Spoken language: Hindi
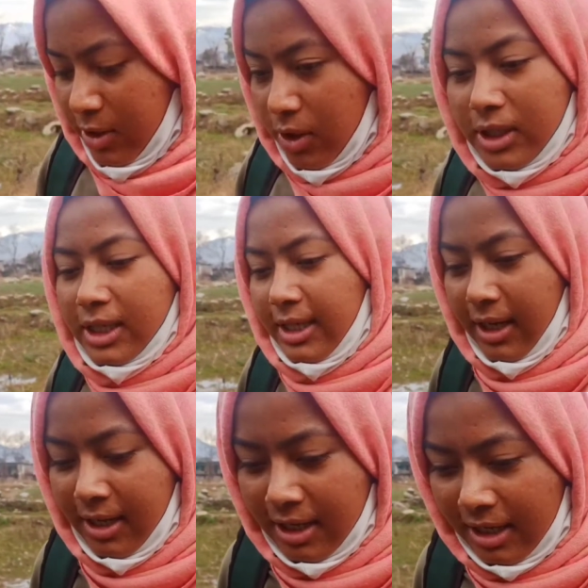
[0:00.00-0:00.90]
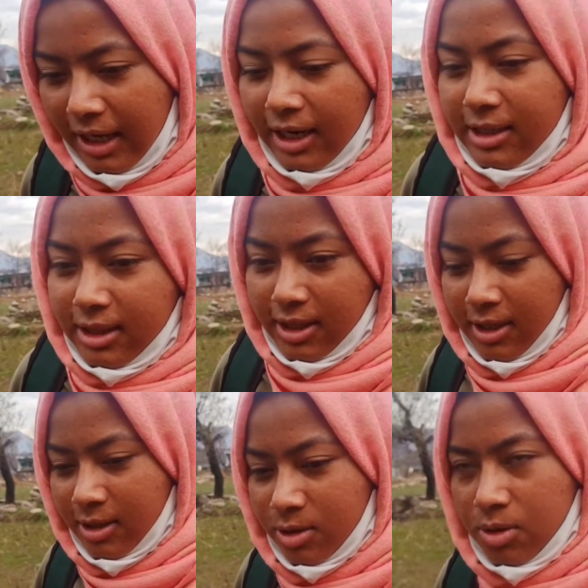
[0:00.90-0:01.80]
चलो ठीक है कर लेते
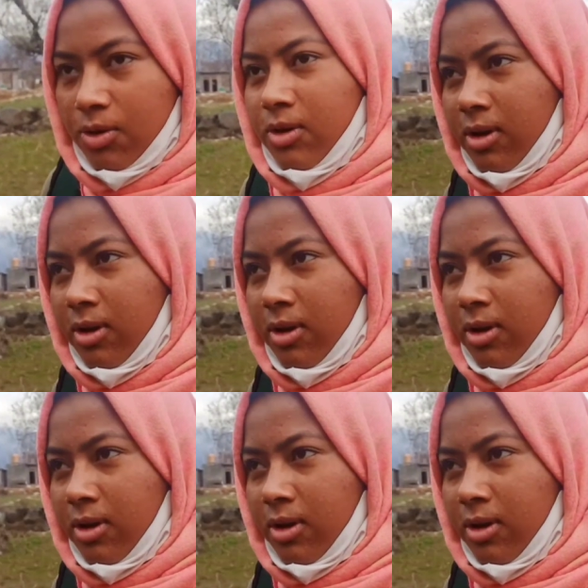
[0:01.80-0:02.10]
हैं तो